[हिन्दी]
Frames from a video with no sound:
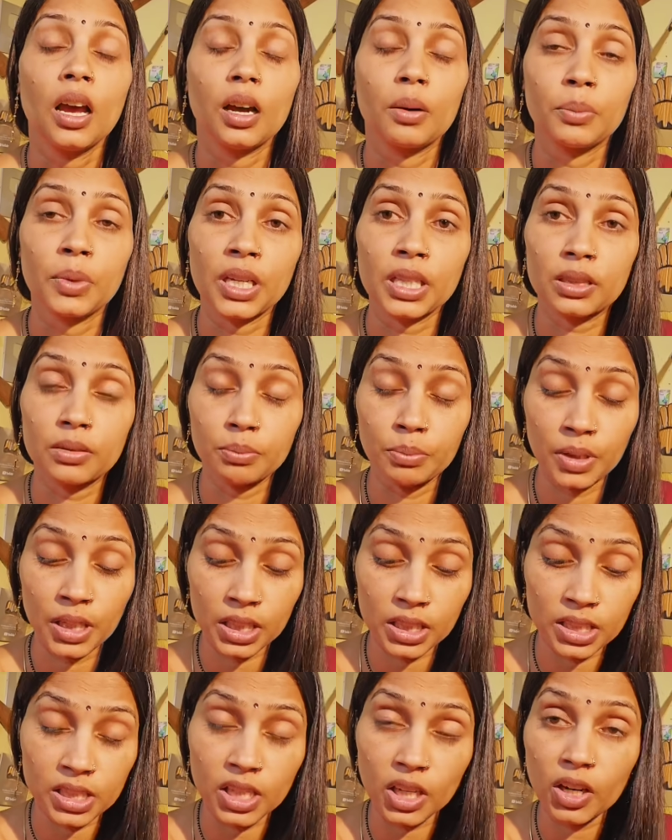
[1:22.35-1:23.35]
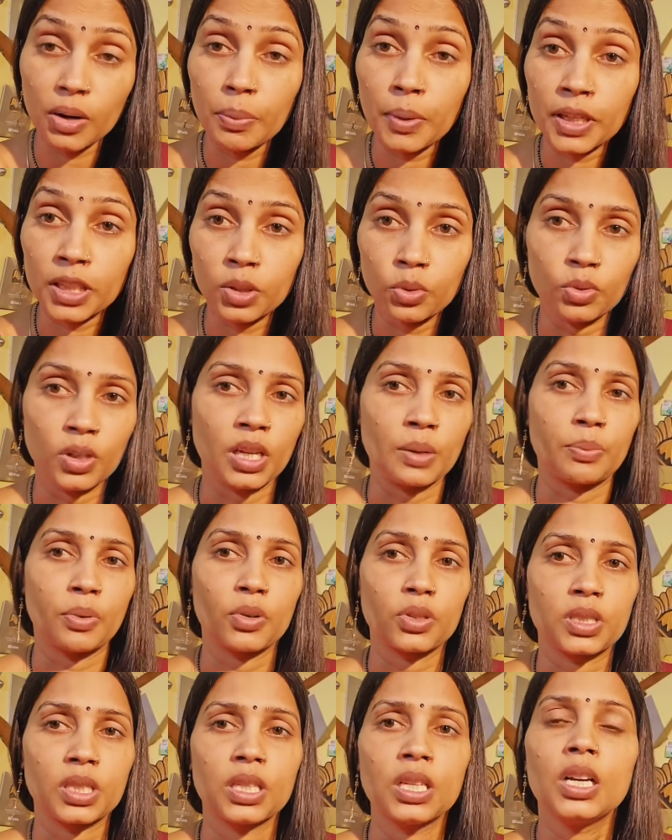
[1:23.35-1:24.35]
मृत जगह पर क्यों नहीं
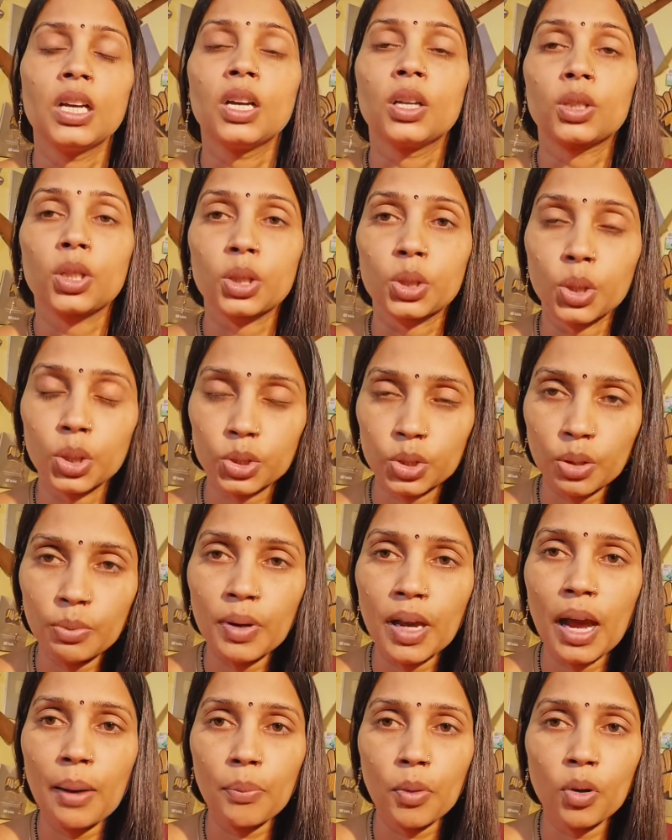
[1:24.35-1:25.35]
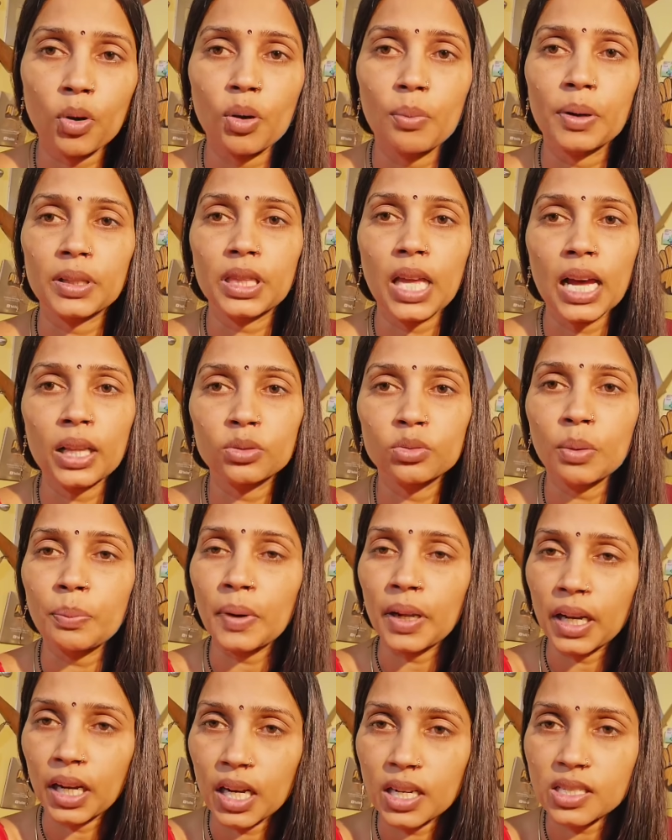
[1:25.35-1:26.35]
पहुंची तो दोस्तों मैं आप लोगों को बता दूं
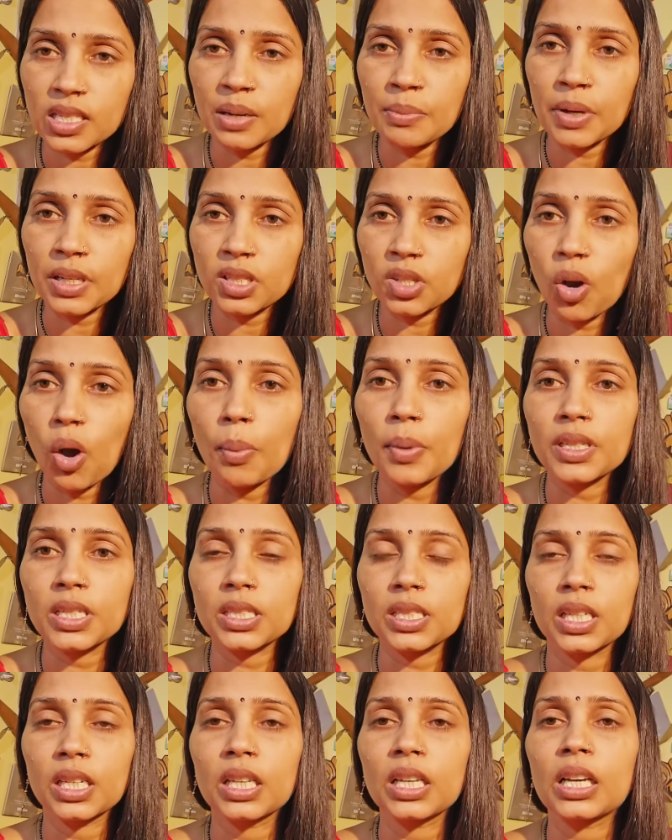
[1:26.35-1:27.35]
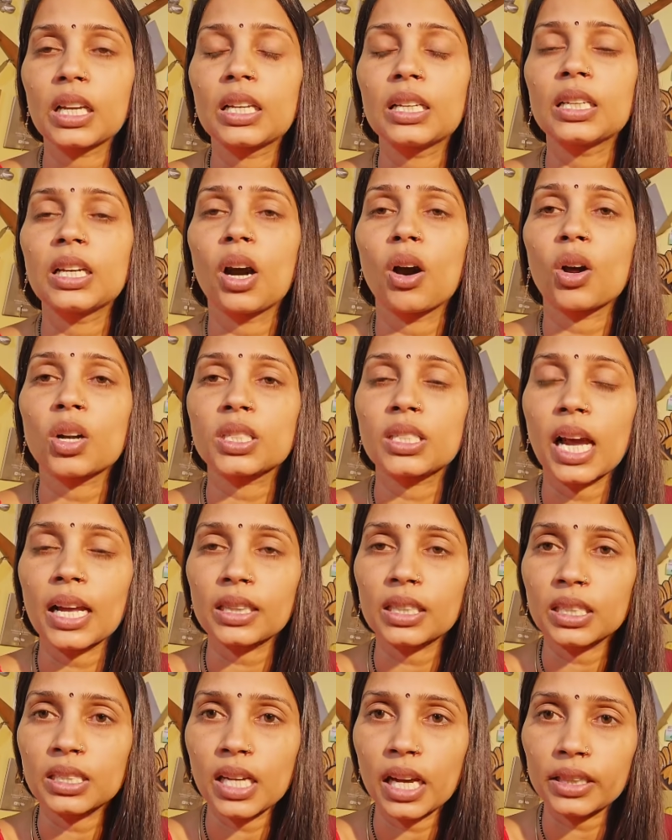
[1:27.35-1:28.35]
अपने घर से मैं छः बजे से निकली और जा
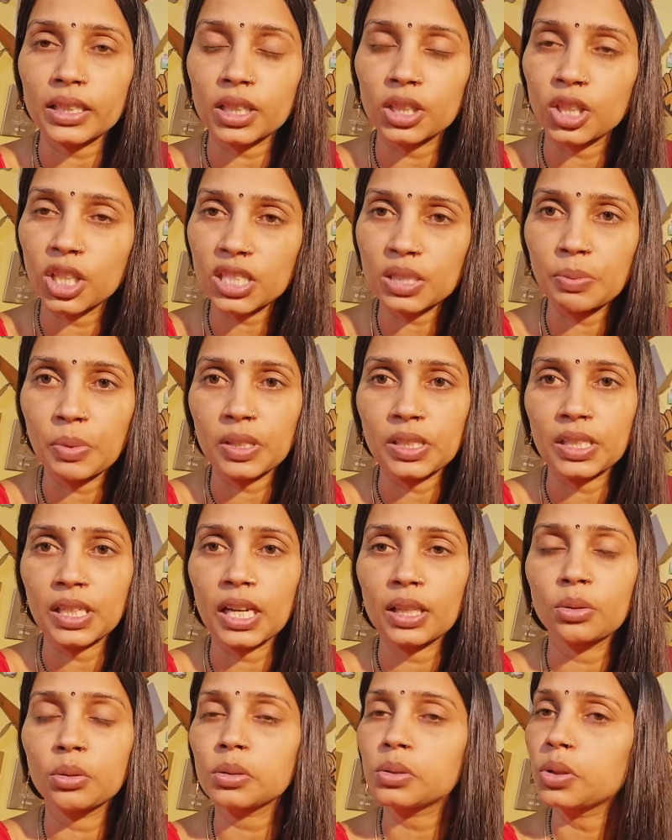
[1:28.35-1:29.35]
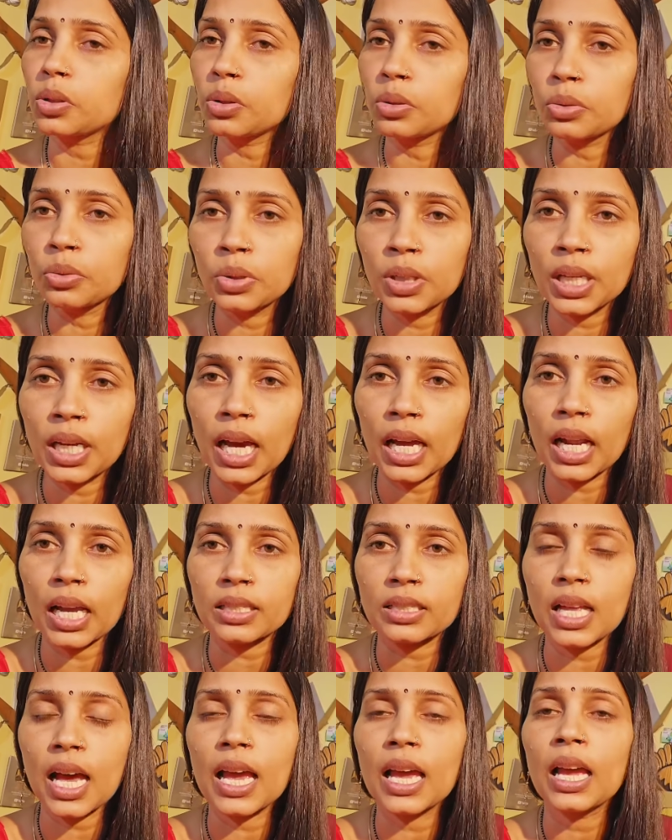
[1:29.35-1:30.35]
जाते जाते दस बज गया दोस्तों दूरी का
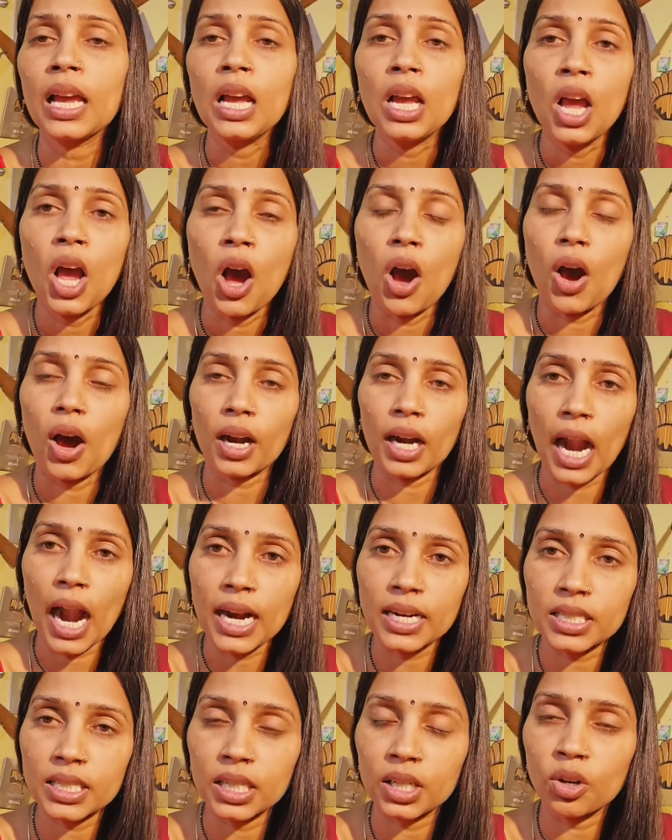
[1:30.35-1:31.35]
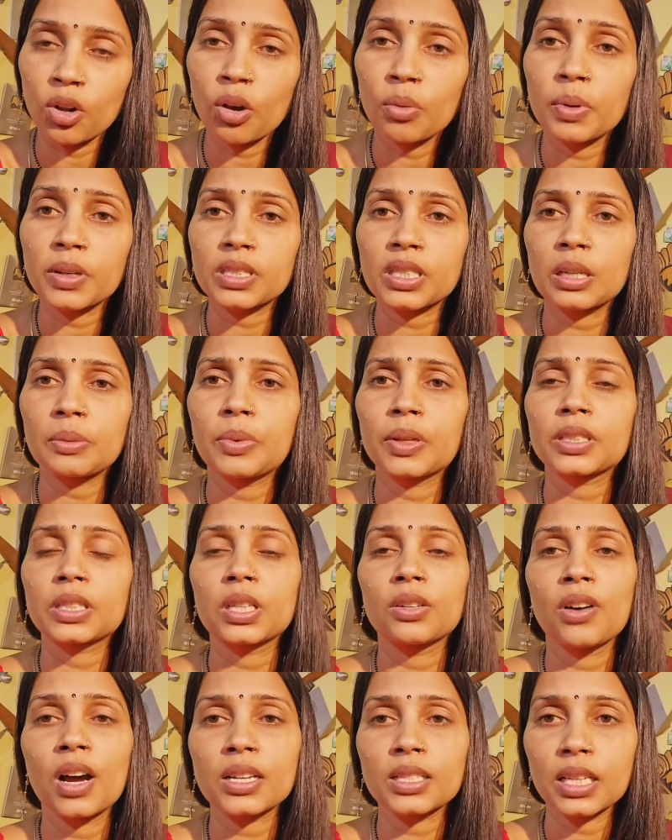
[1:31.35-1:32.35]
रास्ता है और आठ से नौ बजते
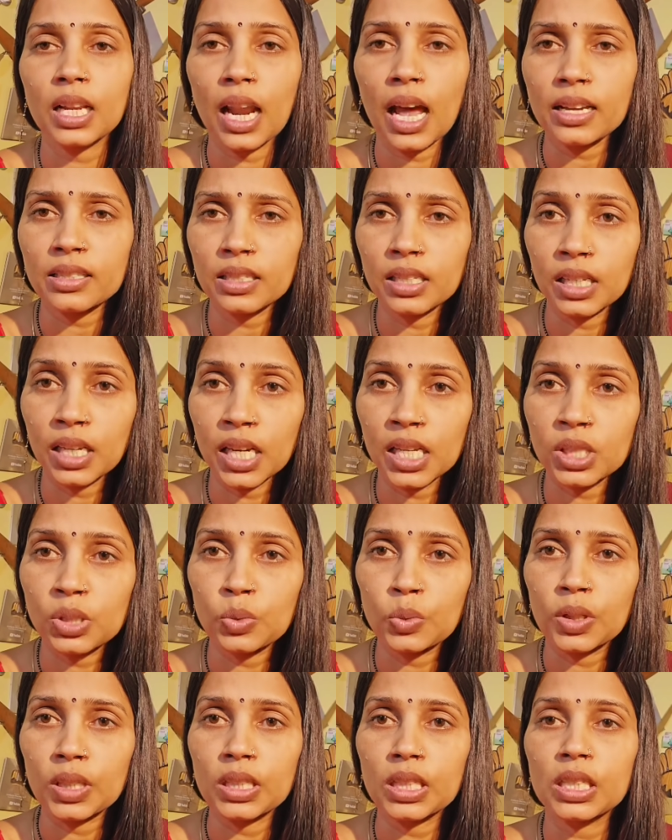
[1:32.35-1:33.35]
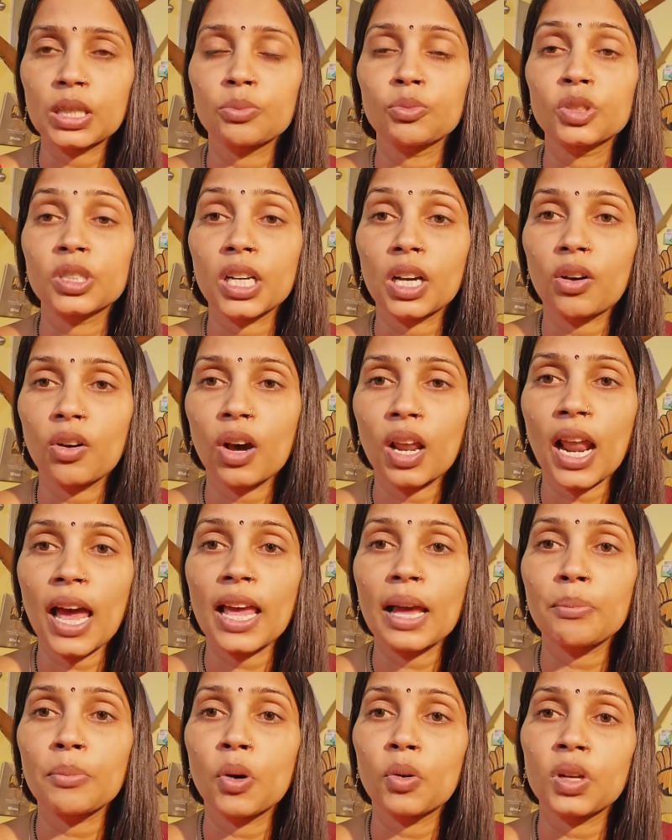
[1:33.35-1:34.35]
बजते वहाँ से लाश निकल चुकी थी तो मुझे कॉल
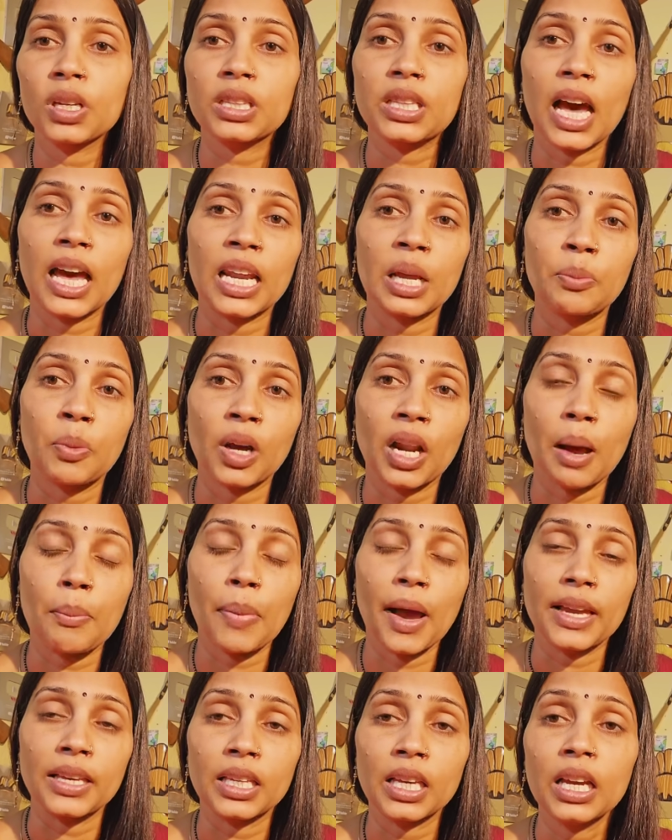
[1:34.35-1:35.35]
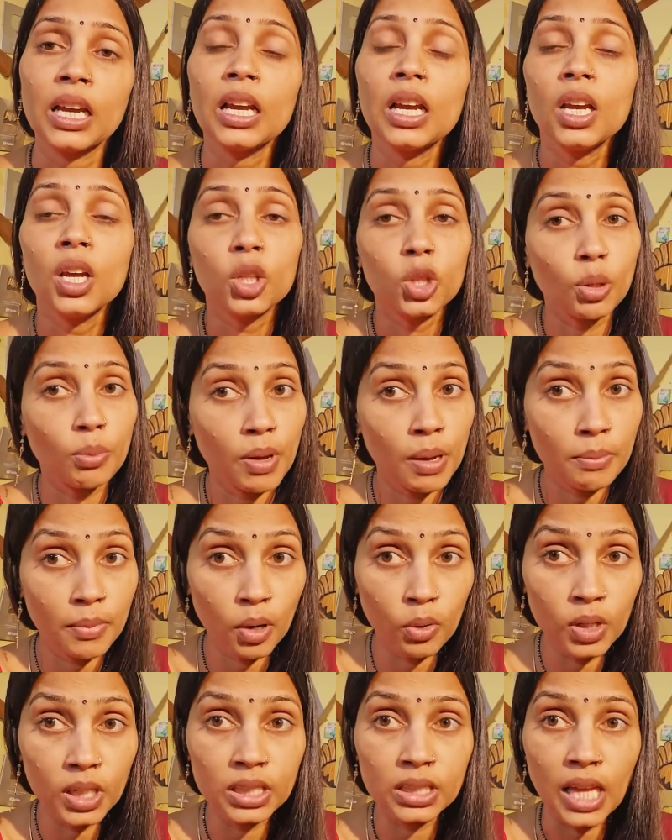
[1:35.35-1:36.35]
आया मौली थाने पर आप आइए तो मैं
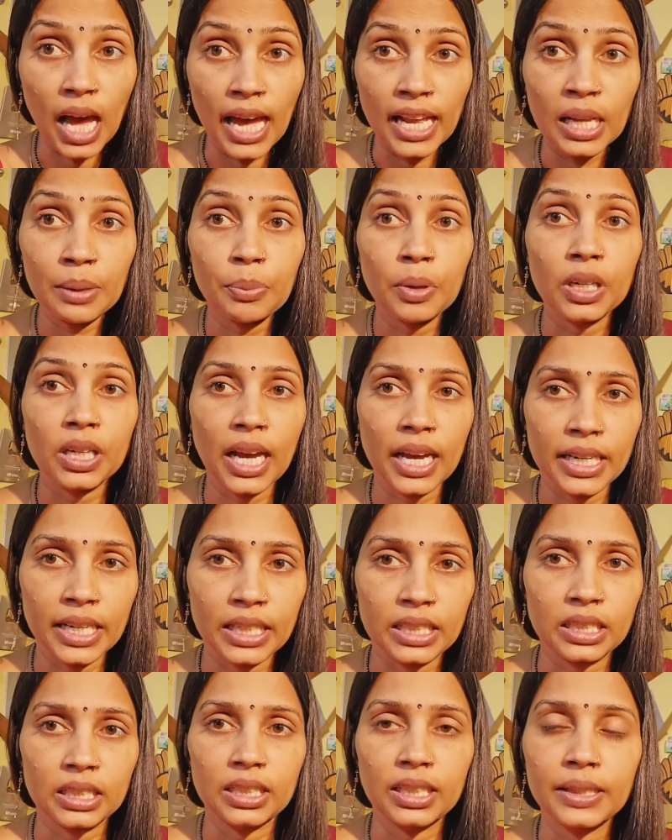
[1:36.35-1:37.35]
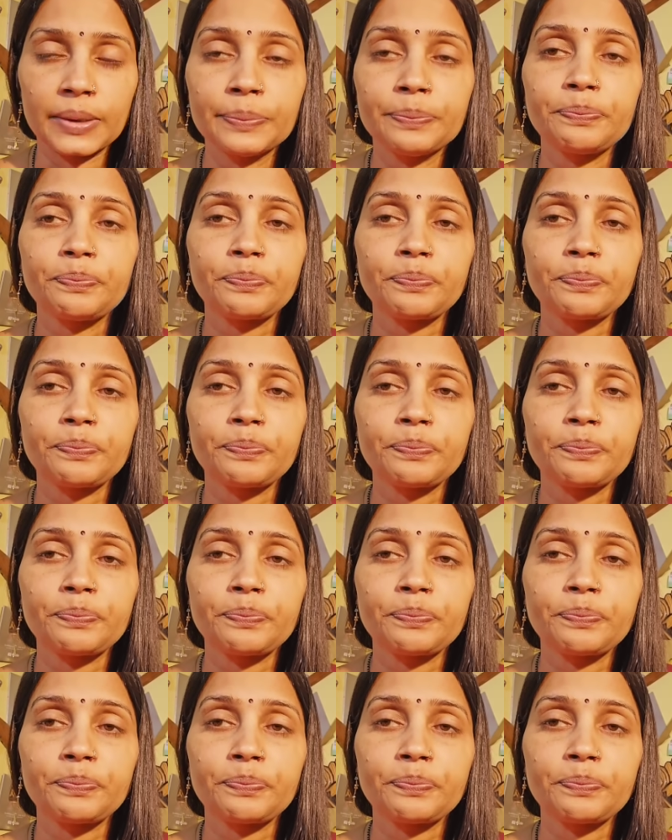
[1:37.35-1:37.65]
मौली थाने पर डायरेक्ट गई